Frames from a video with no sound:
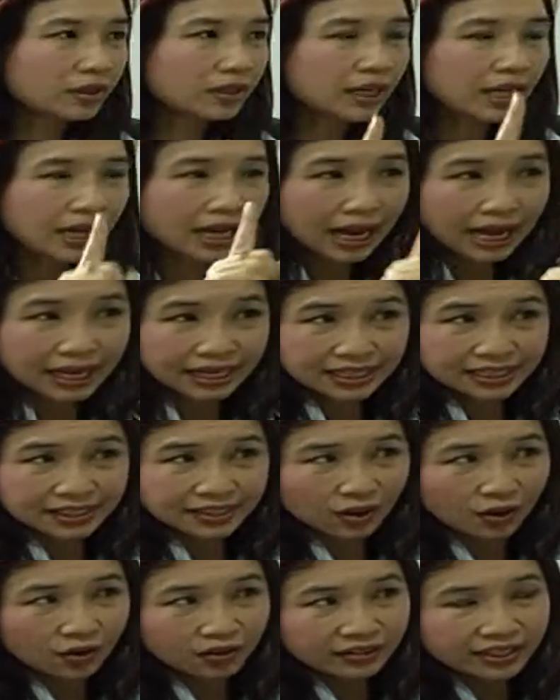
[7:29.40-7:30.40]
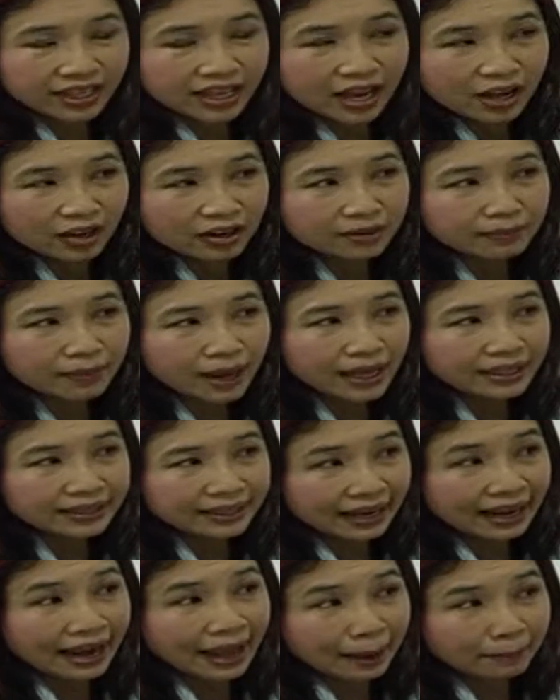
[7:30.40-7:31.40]
น อันที่สองเตี้ยขึ้นมา
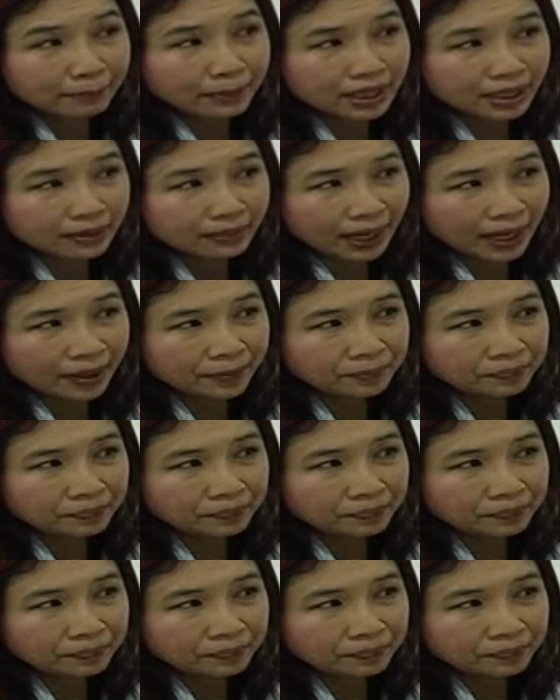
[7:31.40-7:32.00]
แต่แหลมขึ้นไป